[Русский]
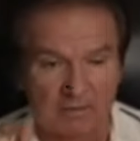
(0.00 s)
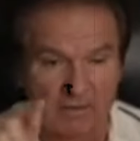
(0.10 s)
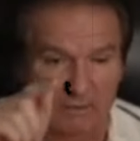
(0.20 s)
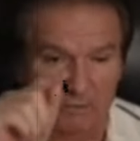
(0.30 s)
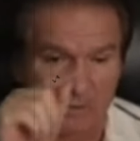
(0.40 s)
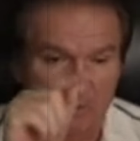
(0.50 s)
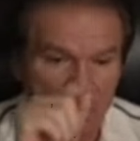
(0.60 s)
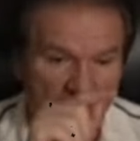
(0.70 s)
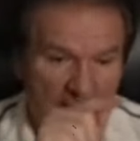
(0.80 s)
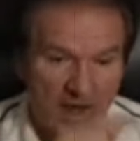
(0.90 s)
то есть от
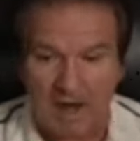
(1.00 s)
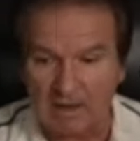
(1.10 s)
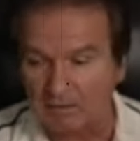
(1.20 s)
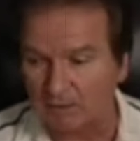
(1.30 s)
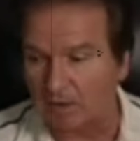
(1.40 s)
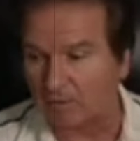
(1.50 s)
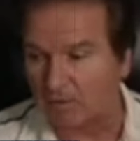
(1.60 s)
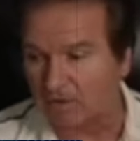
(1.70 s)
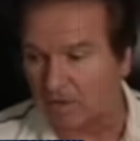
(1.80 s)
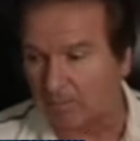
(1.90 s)
точки А до
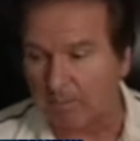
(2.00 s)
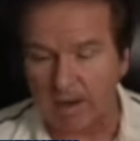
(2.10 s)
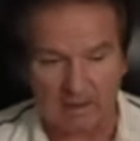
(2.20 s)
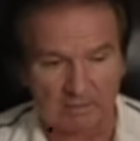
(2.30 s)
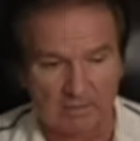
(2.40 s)
точки Б,